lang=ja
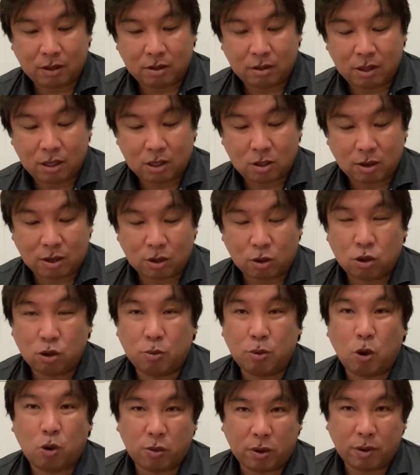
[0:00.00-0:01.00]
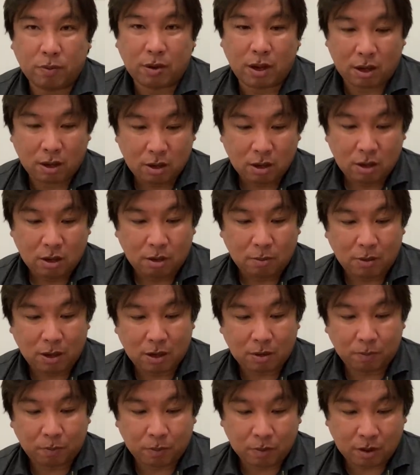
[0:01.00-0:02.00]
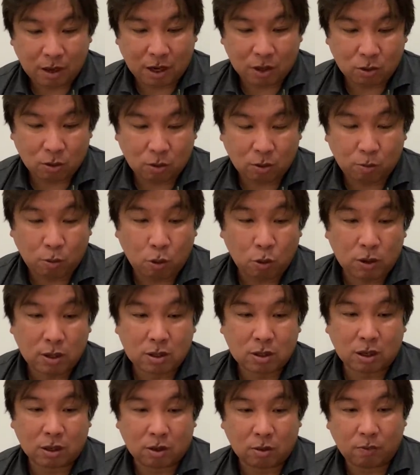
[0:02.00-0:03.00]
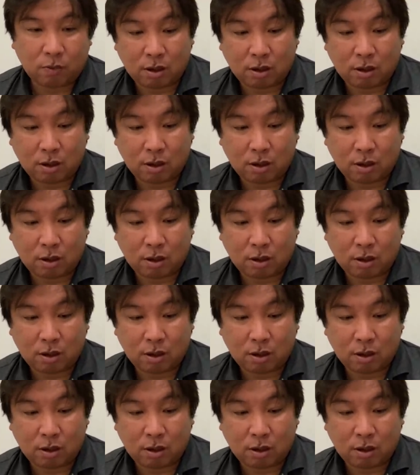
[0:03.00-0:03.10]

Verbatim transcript: 1割9分6厘ね。まあ、あの、防御率は